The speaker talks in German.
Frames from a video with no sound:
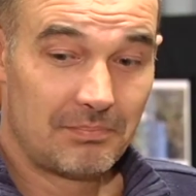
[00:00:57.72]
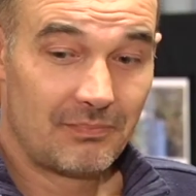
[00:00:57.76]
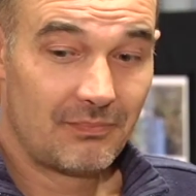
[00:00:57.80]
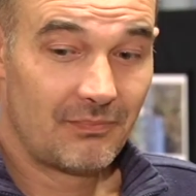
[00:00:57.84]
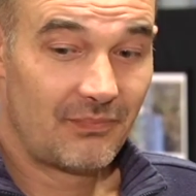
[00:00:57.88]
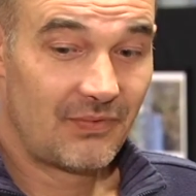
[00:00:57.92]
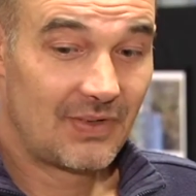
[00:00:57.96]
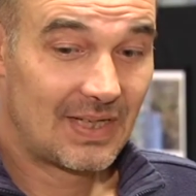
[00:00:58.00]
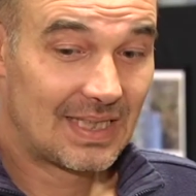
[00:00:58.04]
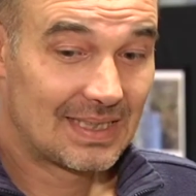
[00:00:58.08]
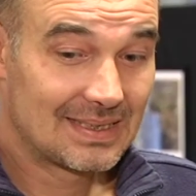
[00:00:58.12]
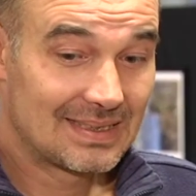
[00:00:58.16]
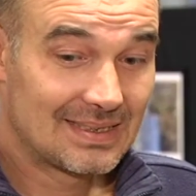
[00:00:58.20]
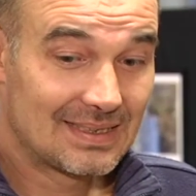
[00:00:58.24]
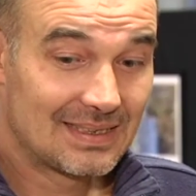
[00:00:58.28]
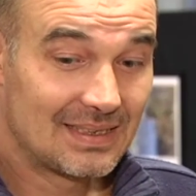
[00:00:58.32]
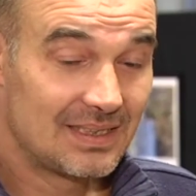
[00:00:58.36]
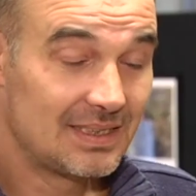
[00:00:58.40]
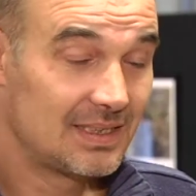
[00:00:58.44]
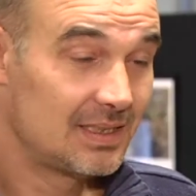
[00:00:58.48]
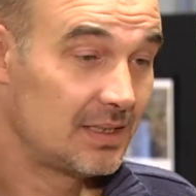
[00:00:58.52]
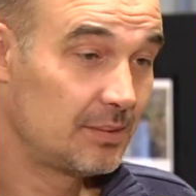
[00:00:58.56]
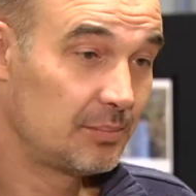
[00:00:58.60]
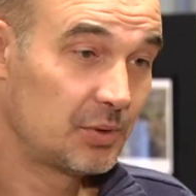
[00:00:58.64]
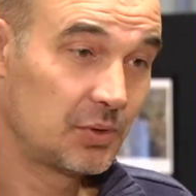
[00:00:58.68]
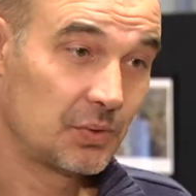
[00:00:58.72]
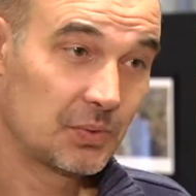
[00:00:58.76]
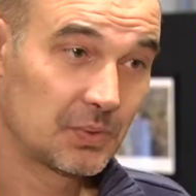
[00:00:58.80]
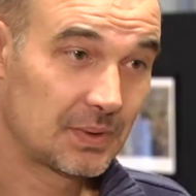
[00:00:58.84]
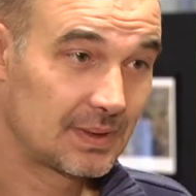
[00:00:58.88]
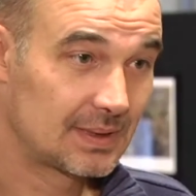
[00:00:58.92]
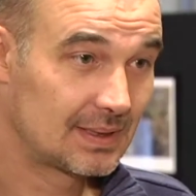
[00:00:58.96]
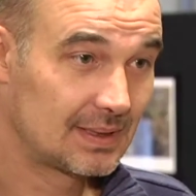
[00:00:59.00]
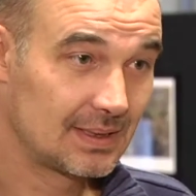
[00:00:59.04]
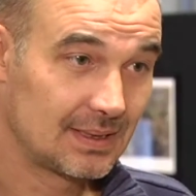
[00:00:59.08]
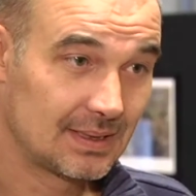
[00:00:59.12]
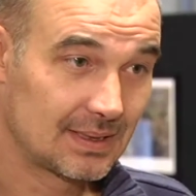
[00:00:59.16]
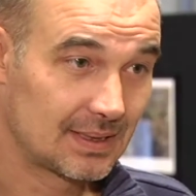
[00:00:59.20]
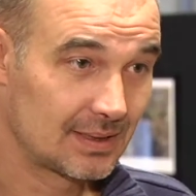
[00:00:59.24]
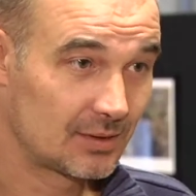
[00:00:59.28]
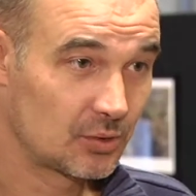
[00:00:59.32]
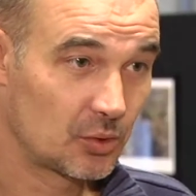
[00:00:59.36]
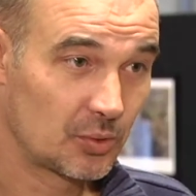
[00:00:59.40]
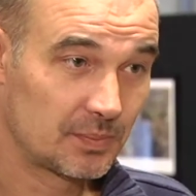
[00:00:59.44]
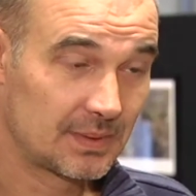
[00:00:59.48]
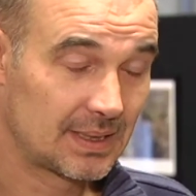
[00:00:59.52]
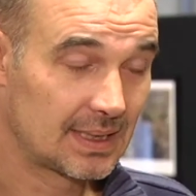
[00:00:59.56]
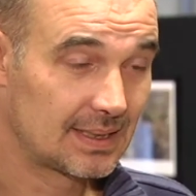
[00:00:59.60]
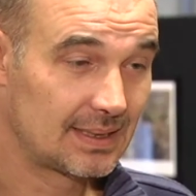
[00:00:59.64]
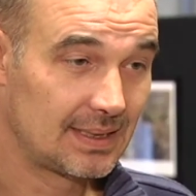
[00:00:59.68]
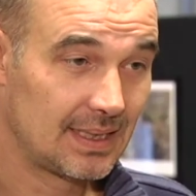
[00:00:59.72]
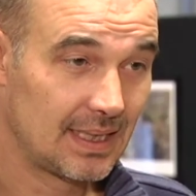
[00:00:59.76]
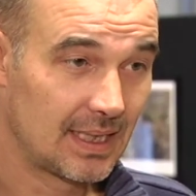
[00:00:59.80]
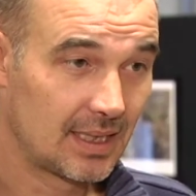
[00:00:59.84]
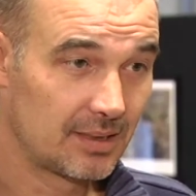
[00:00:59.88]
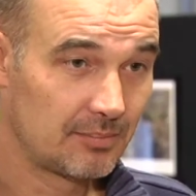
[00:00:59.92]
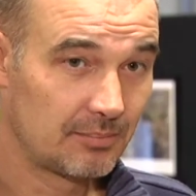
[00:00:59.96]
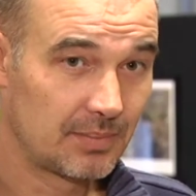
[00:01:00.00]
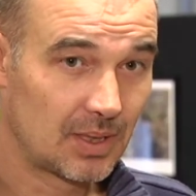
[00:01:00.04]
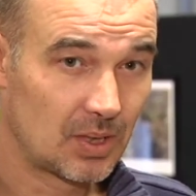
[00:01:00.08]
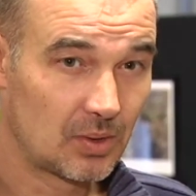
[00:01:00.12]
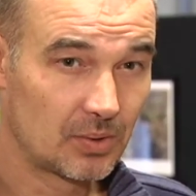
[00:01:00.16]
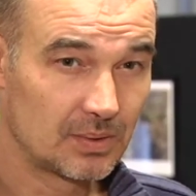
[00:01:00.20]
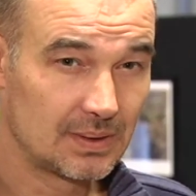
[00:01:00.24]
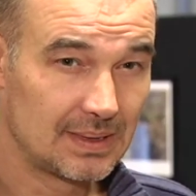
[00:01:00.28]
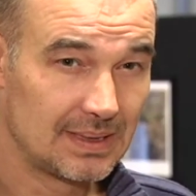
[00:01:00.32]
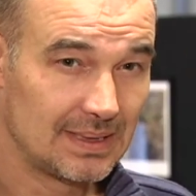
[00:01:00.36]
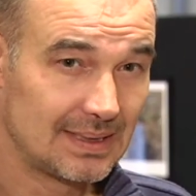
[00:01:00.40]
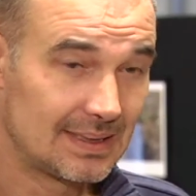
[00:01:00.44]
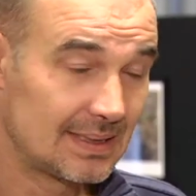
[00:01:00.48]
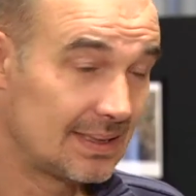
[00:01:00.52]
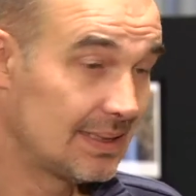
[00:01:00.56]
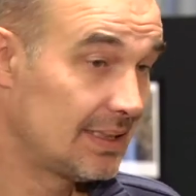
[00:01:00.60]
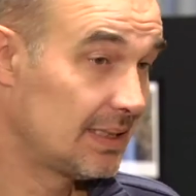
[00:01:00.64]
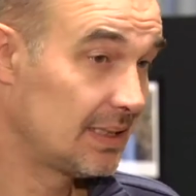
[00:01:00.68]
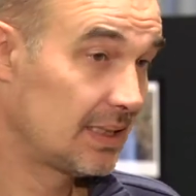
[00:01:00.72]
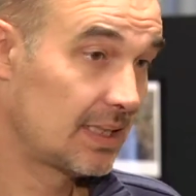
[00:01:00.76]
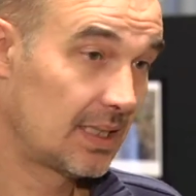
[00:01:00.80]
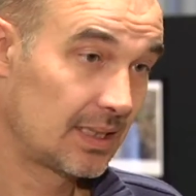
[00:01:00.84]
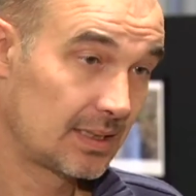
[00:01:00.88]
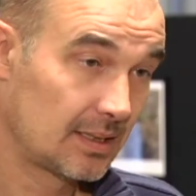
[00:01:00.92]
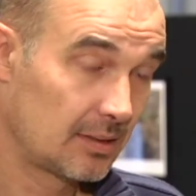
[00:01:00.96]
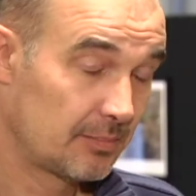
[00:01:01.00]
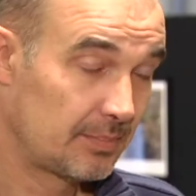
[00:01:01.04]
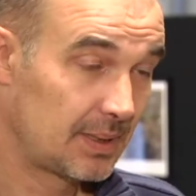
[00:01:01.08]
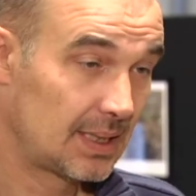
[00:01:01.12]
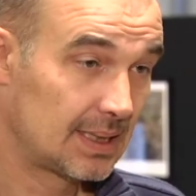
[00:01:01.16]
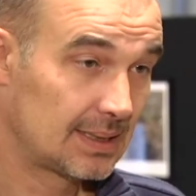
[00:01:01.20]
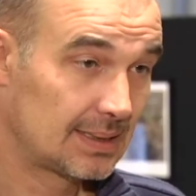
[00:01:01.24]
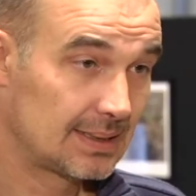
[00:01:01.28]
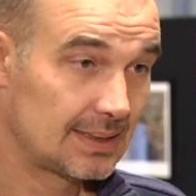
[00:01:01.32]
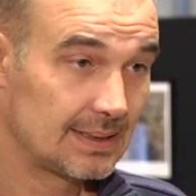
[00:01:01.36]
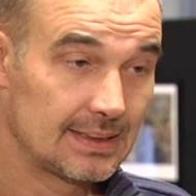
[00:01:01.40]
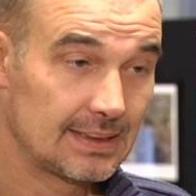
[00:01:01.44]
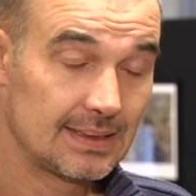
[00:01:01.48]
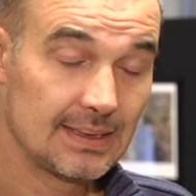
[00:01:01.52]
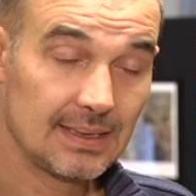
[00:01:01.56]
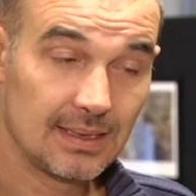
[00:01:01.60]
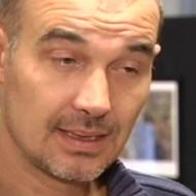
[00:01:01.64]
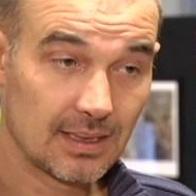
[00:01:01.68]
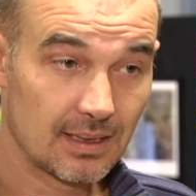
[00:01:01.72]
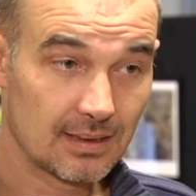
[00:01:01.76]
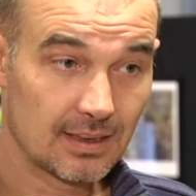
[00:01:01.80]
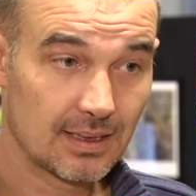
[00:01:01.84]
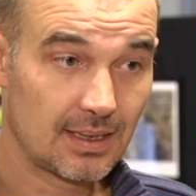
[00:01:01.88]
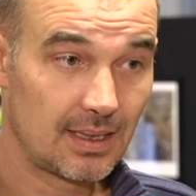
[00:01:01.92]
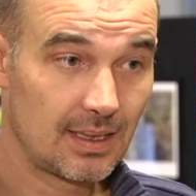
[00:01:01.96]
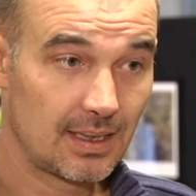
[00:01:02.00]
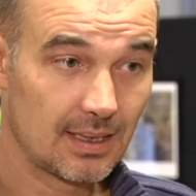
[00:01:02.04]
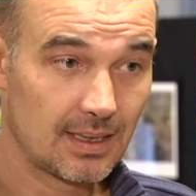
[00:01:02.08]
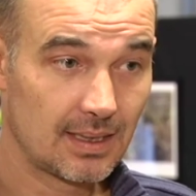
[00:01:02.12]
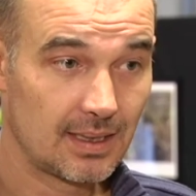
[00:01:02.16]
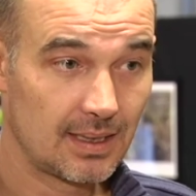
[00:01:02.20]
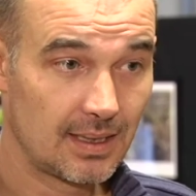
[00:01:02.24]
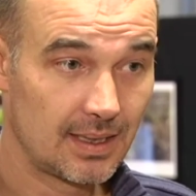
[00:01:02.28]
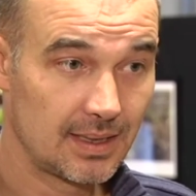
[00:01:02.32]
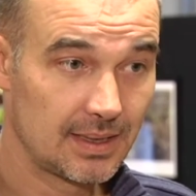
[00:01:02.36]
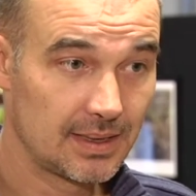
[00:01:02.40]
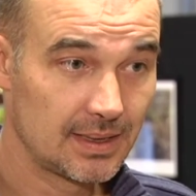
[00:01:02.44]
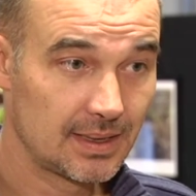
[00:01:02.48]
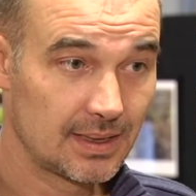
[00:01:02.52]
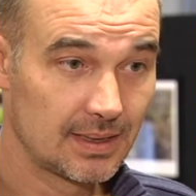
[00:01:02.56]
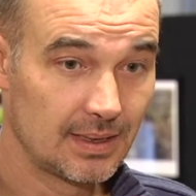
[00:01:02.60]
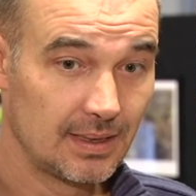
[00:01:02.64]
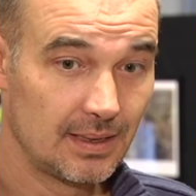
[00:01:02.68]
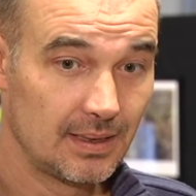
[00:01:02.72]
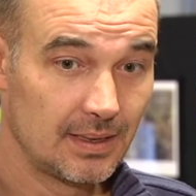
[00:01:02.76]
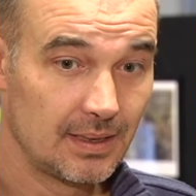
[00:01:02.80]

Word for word: Pflanzen, die sie benutzen, das Obst, das sie anbauen, ist nicht angepasst, nicht ertragreich.